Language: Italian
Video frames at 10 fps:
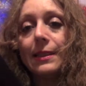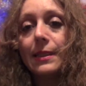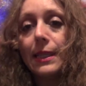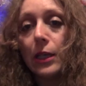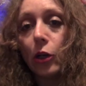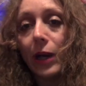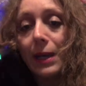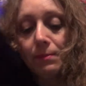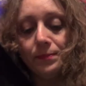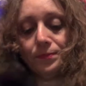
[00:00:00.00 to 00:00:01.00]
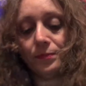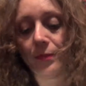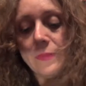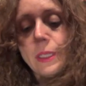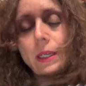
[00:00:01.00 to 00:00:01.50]
singola,
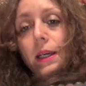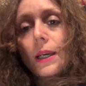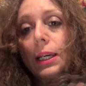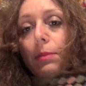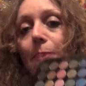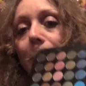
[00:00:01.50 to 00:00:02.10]
in